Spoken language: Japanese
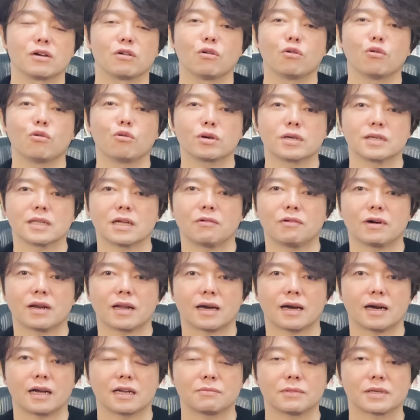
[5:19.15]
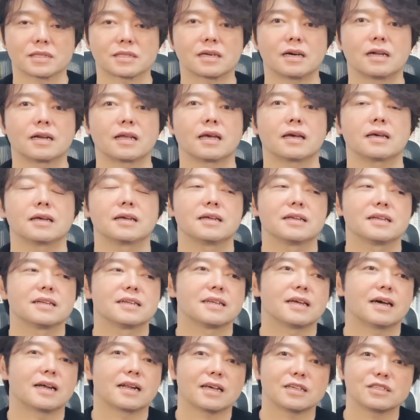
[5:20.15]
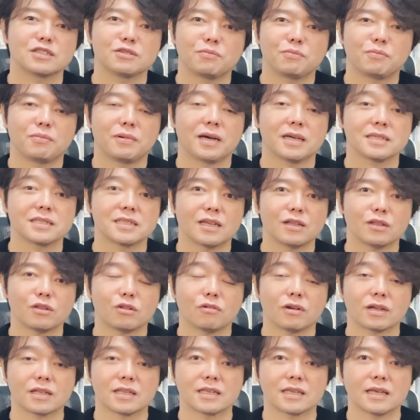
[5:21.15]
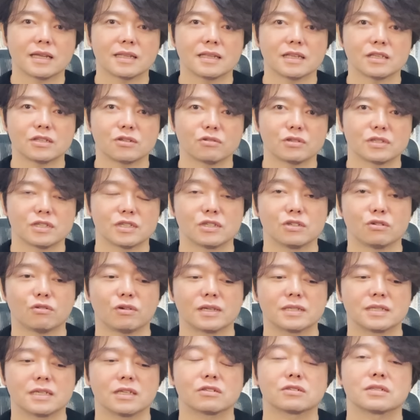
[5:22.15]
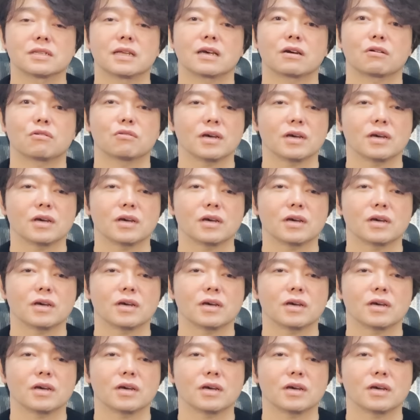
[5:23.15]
大きな罠がありますからね。ななじゅっパーセント は危険ですよ、信用維持率ね。